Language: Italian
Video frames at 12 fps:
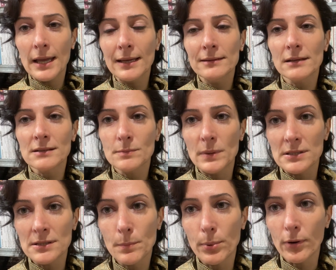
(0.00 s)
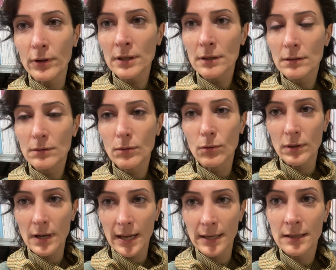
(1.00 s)
e trasmessi poi
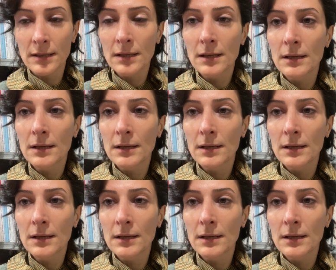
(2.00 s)
online.